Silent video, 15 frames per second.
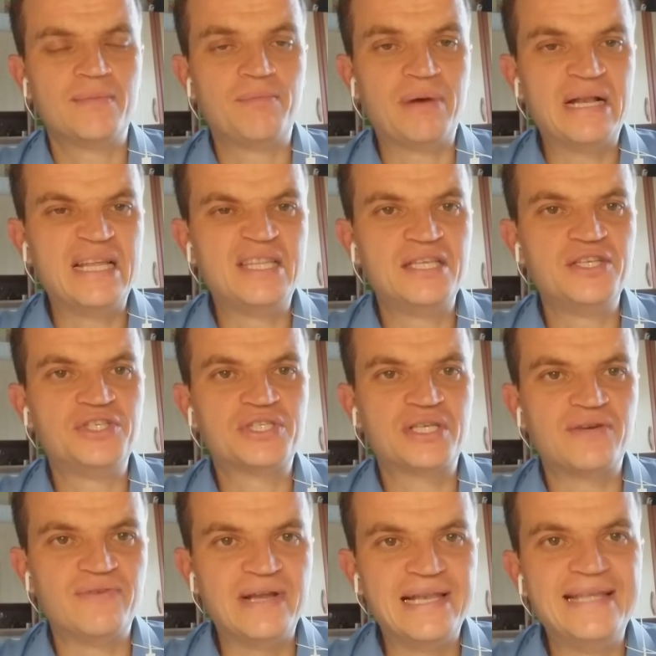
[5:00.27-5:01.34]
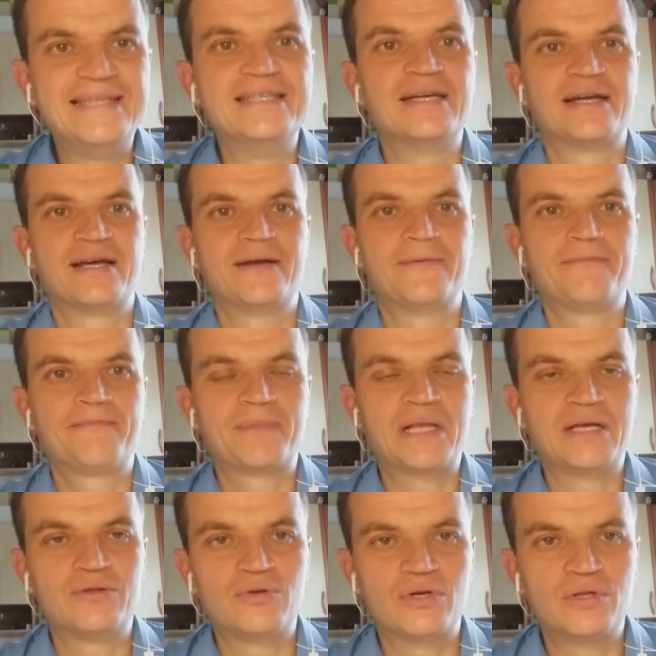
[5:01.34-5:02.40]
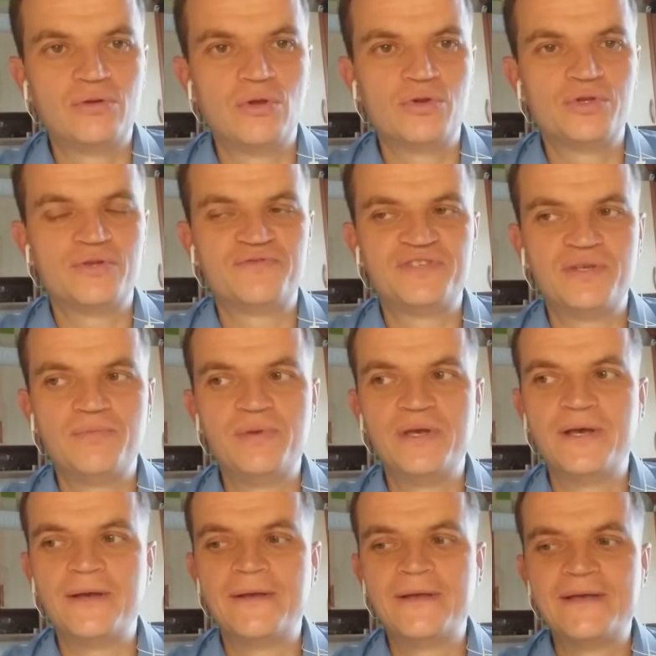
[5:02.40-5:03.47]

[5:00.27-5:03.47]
политического лидера, который должен в себе